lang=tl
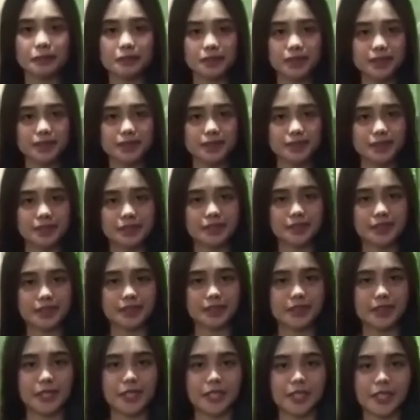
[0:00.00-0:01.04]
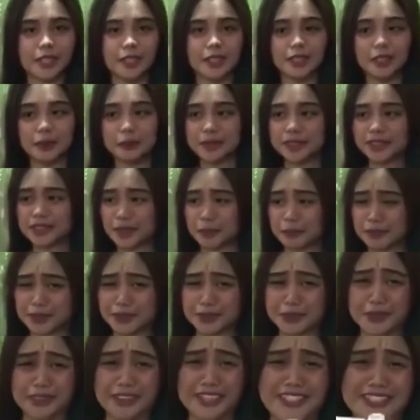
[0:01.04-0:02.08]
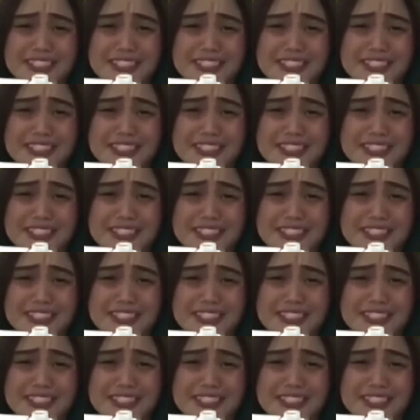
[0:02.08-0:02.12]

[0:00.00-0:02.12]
na. Namis, namis ko